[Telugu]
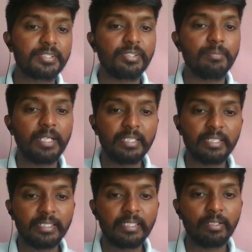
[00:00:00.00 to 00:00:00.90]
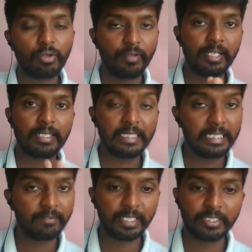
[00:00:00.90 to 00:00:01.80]
చేస్తున్నాం అది అయితే ఒకవేళ
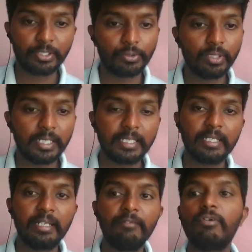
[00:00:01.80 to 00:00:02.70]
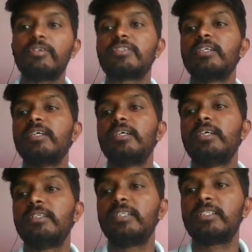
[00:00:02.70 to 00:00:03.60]
ఈక్వల్ అయితే ట్రూ లేదంటే ఫాల్స్
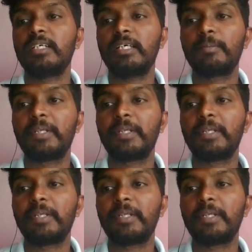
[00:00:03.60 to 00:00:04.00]
జస్ట్ అది